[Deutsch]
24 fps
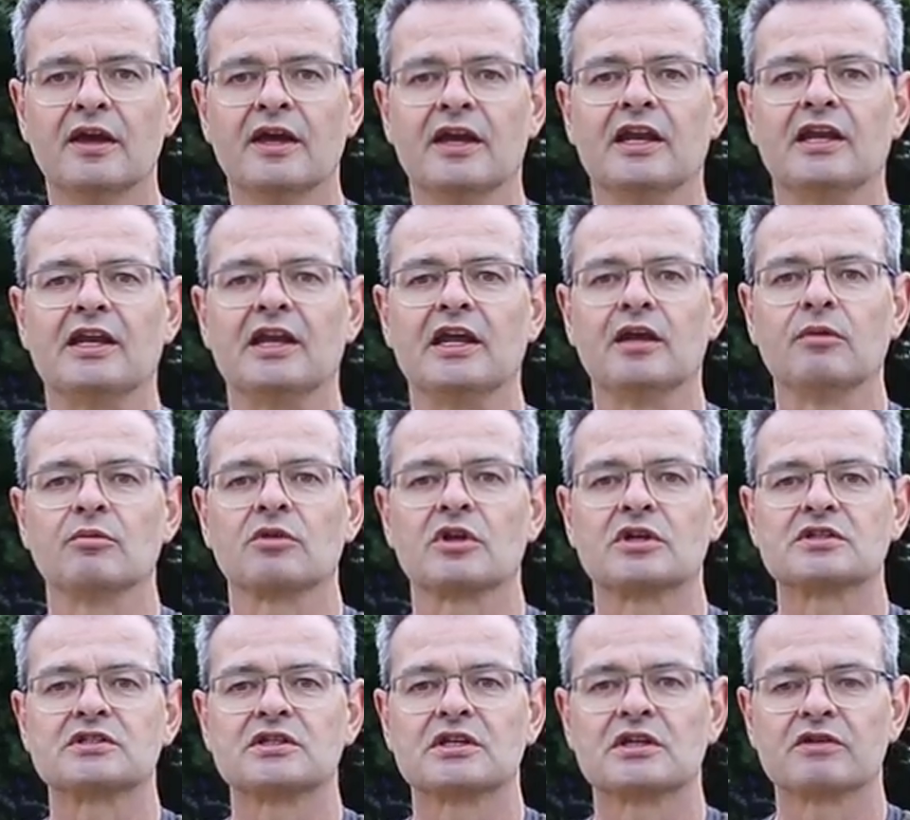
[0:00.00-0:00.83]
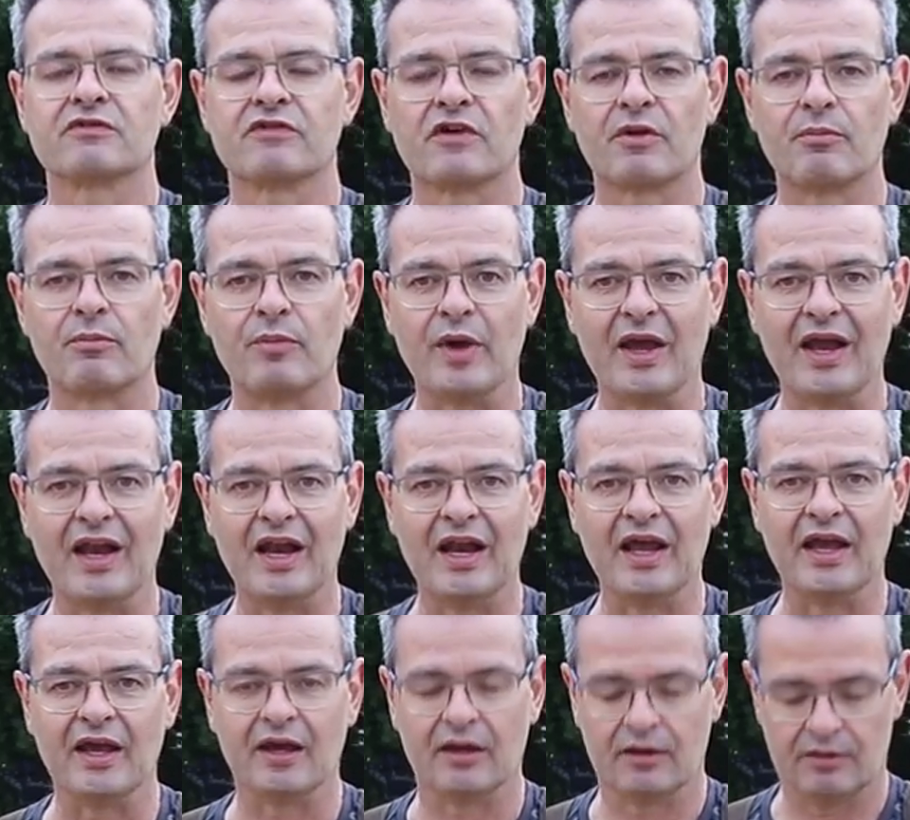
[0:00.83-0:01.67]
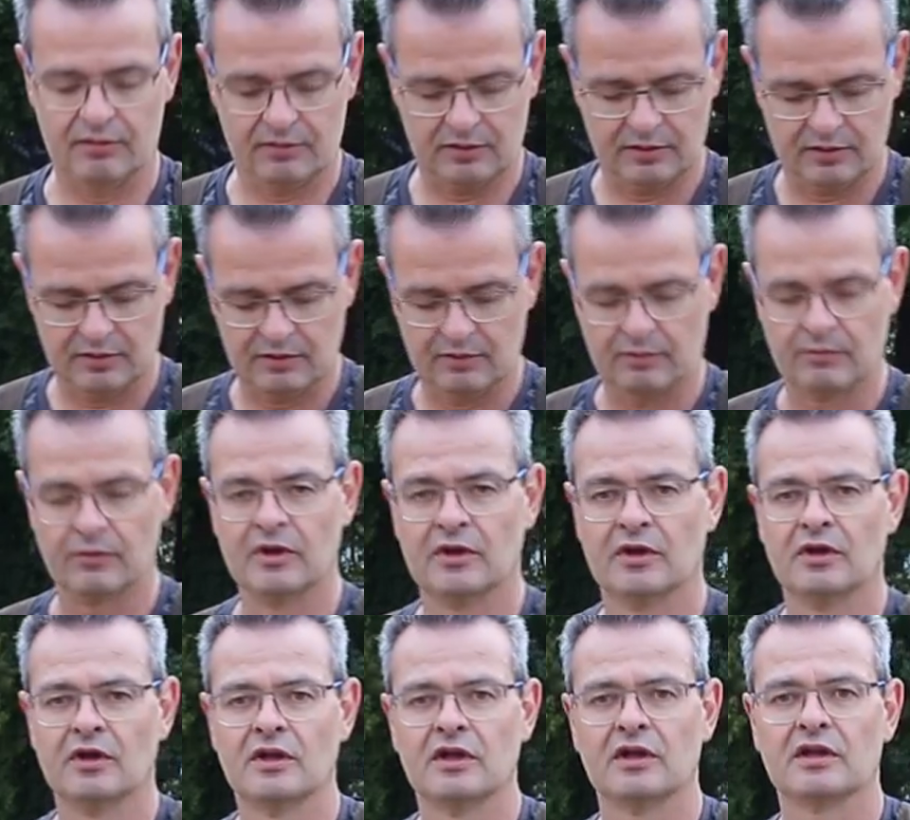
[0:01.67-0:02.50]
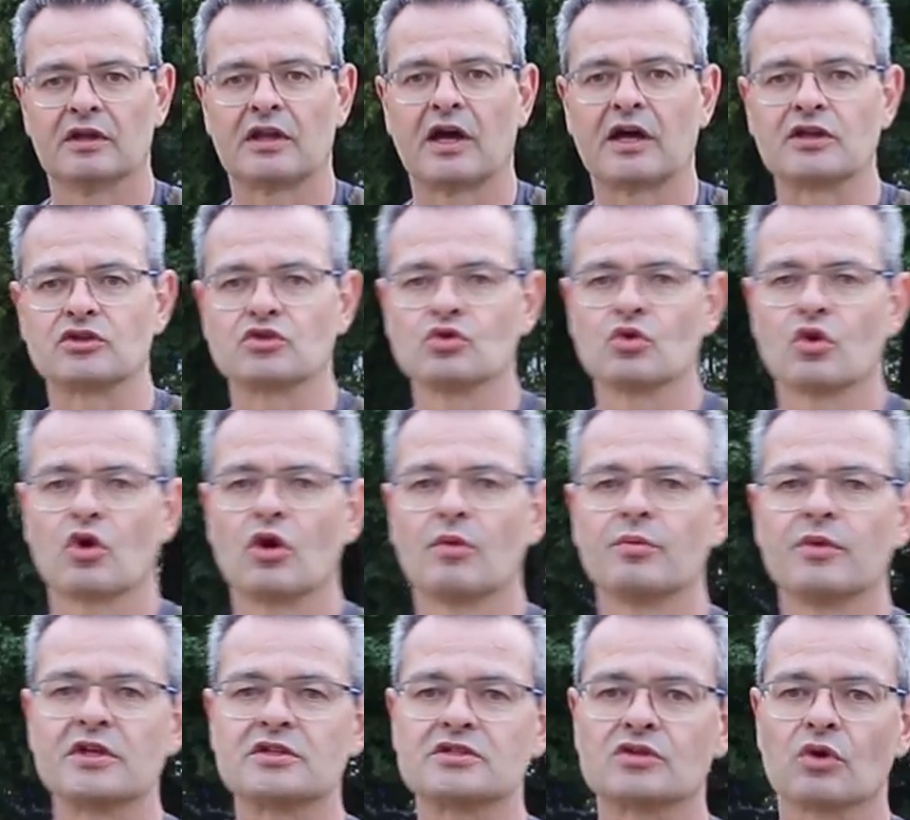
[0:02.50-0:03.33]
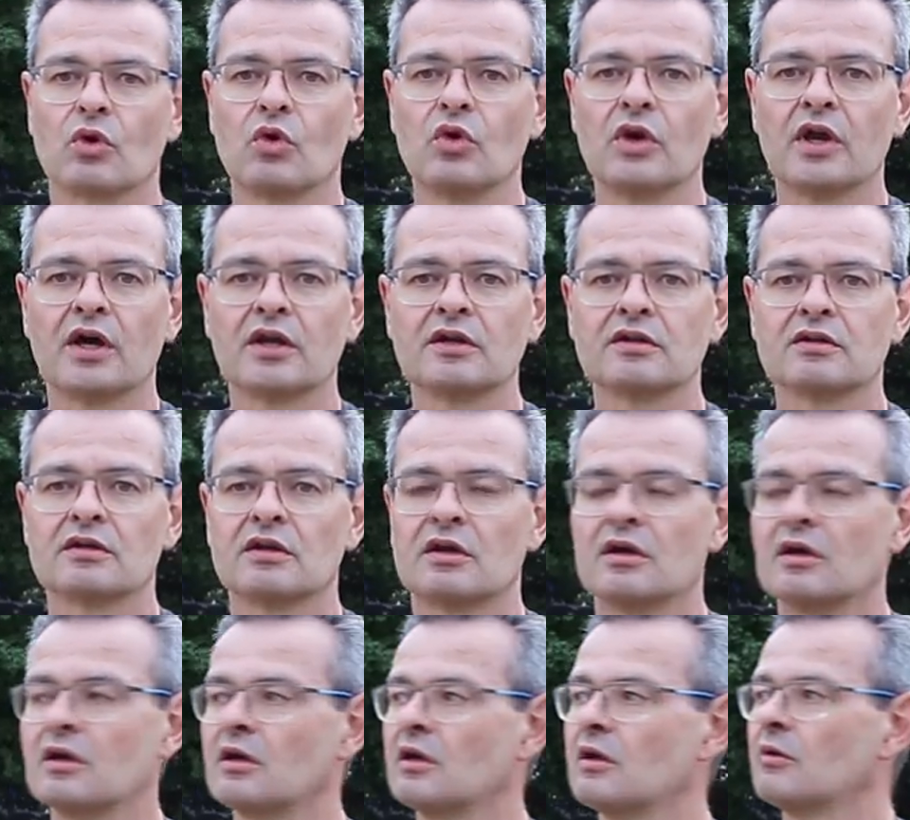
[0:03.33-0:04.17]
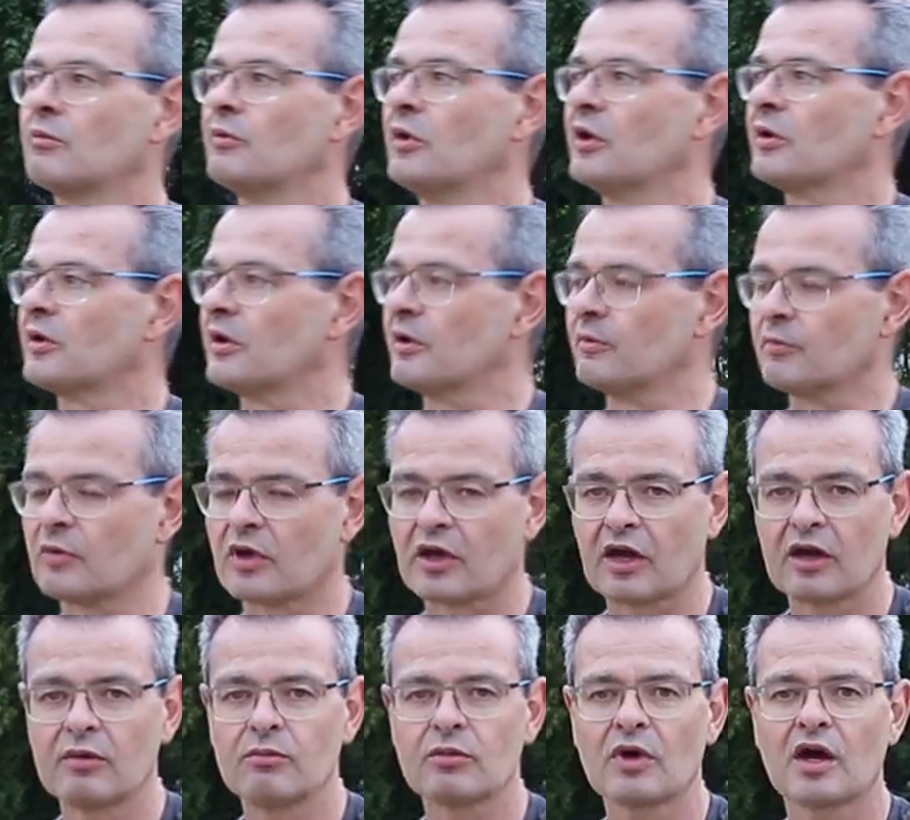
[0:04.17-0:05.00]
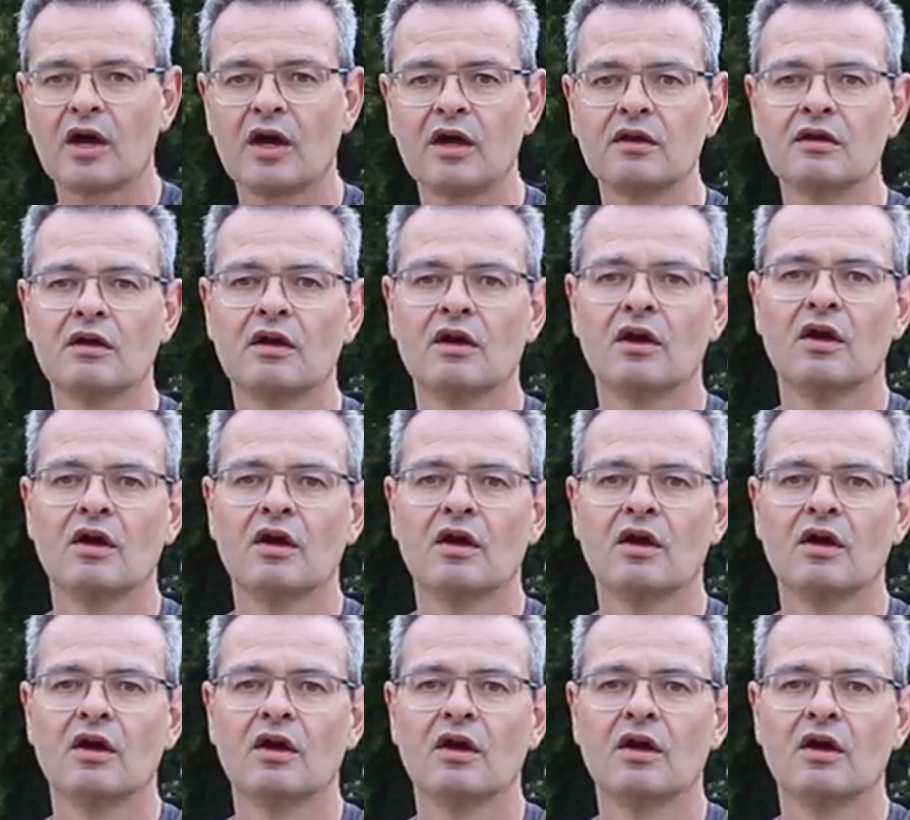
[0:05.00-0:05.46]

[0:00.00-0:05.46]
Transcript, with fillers: indem dass ich verbelle. Dazu kommt jetzt Roland mit dem Grimm rein.